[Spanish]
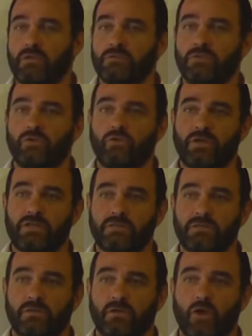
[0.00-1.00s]
sino
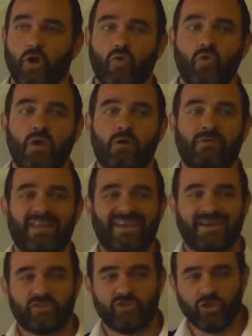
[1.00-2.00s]
es una
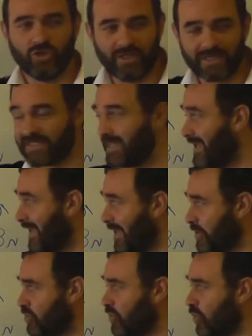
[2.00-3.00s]
obligación de hacer
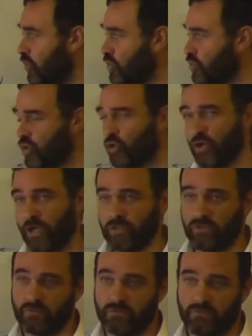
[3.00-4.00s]
esto junto con
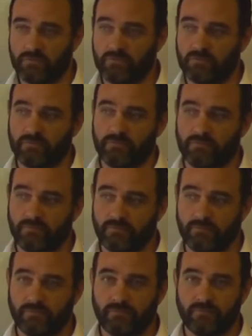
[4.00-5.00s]
esto. Ah,
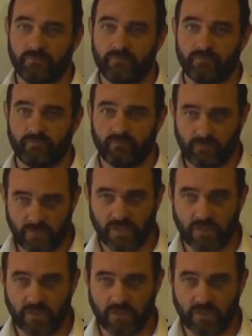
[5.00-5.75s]
¿Se